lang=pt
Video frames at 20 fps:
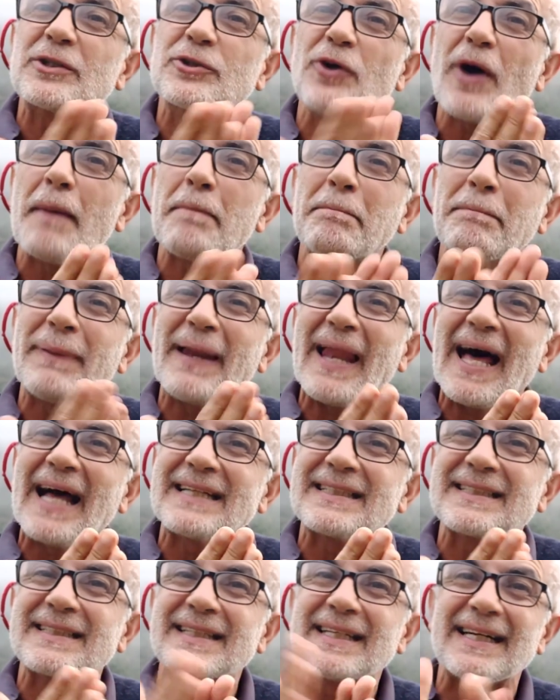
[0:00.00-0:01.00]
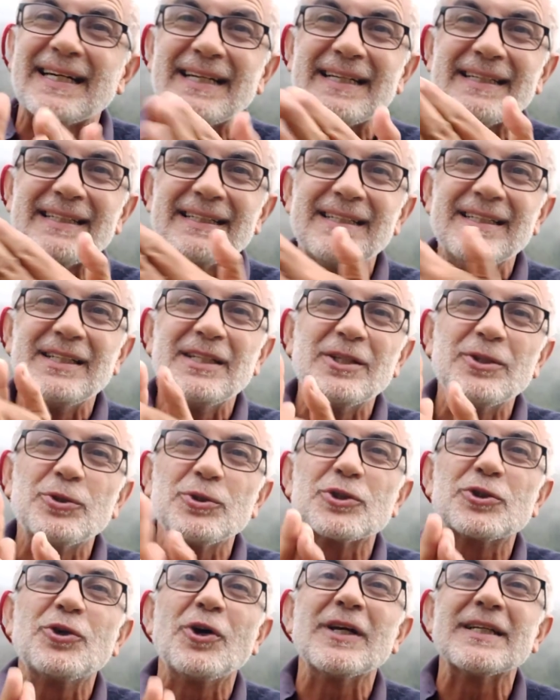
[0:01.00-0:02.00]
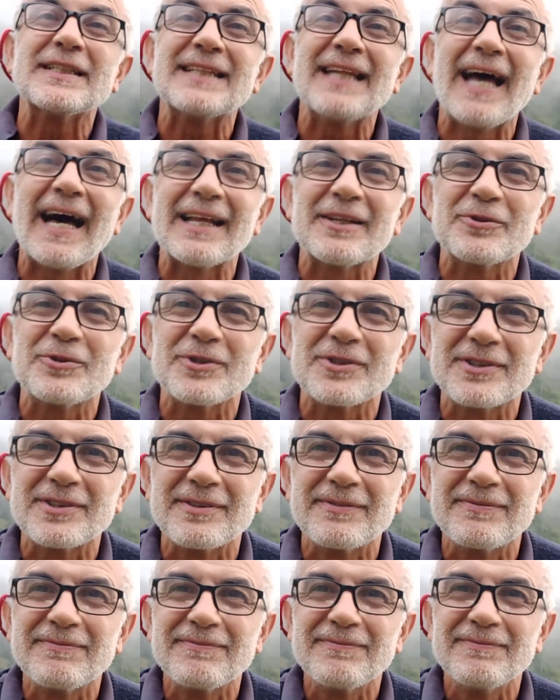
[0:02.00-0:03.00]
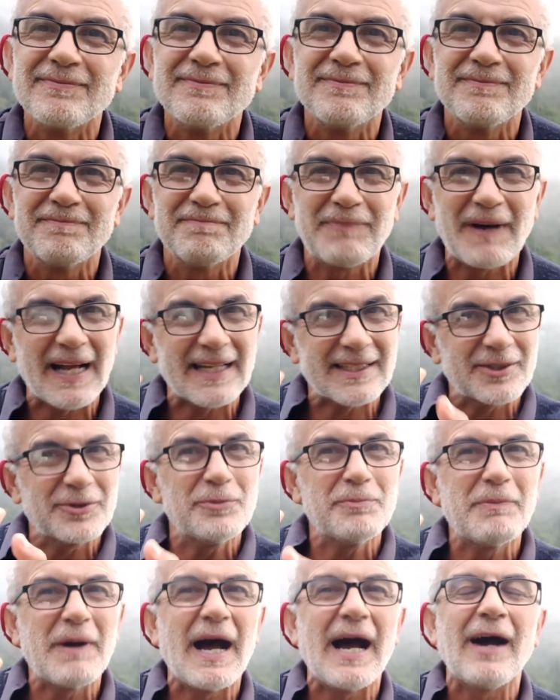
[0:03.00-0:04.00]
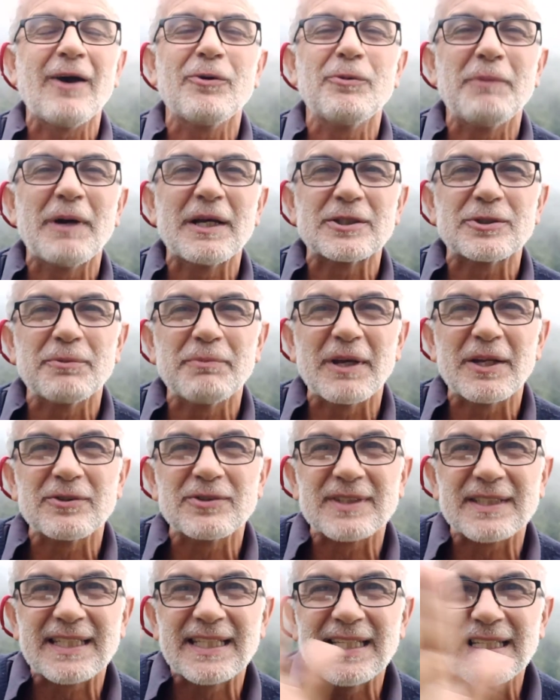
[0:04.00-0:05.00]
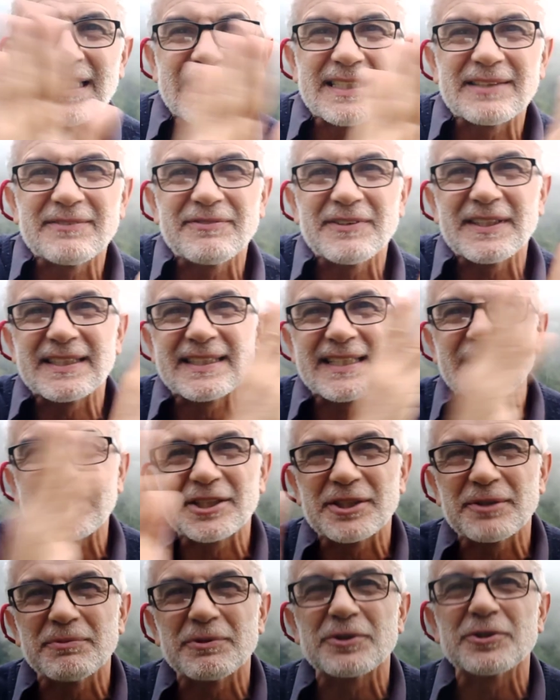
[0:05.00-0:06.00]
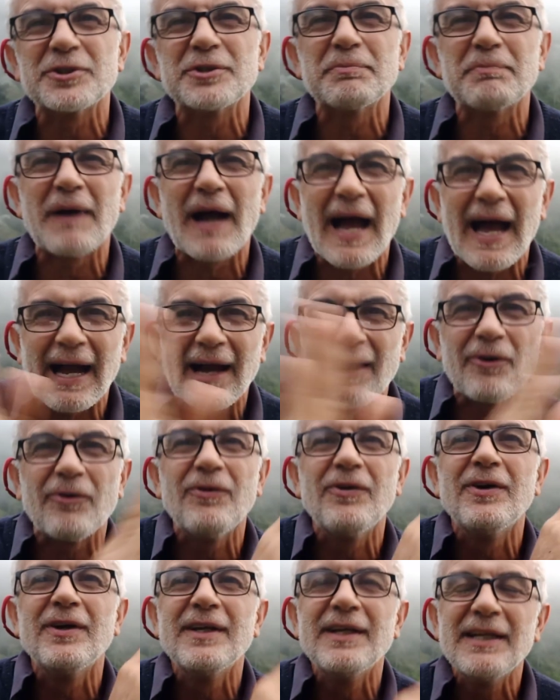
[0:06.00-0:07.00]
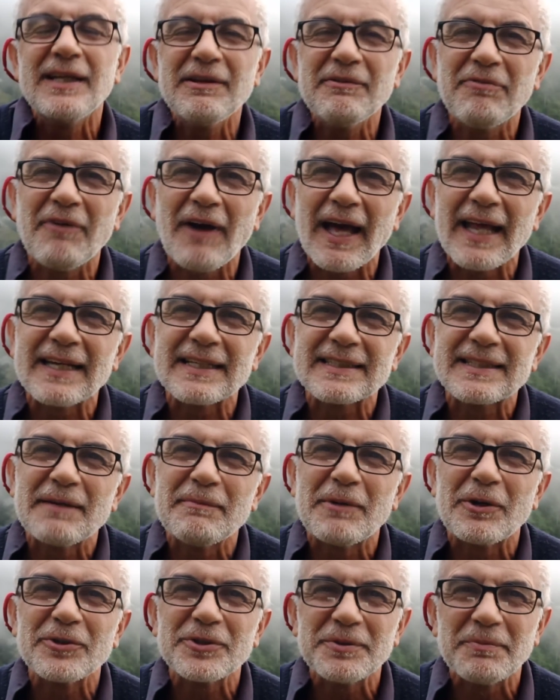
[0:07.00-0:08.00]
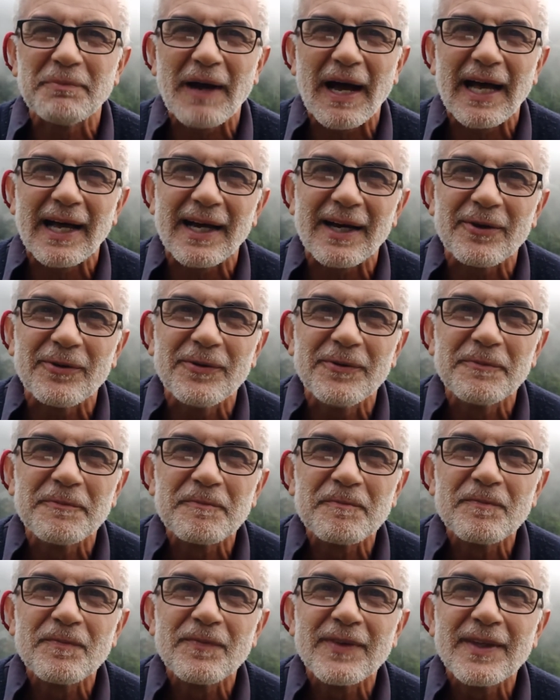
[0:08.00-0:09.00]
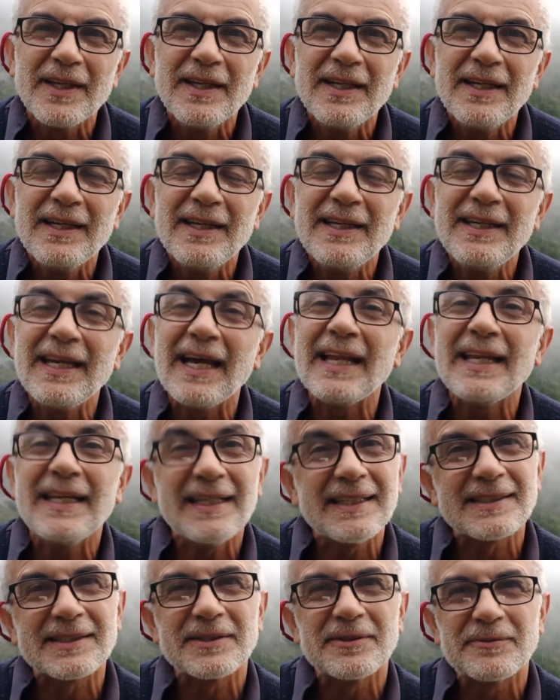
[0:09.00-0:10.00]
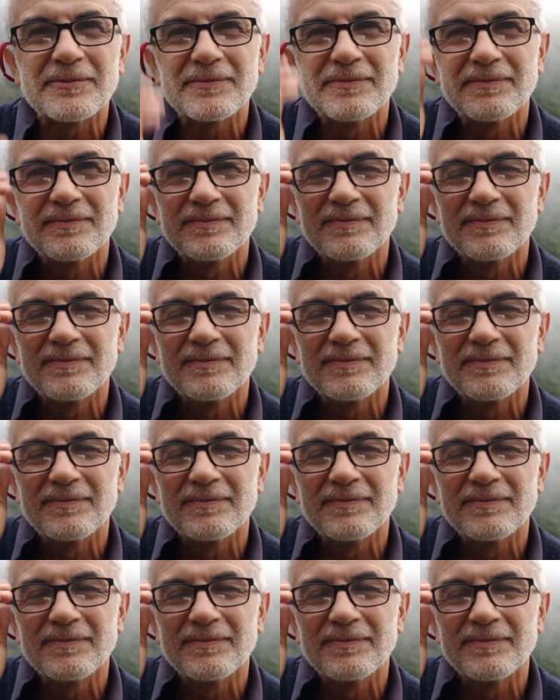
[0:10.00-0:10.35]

é só a plasta dos dois lados. Passa um barro, mais ou menos 15, 20 centímetros de barro, em várias demãos de barro, e alisam.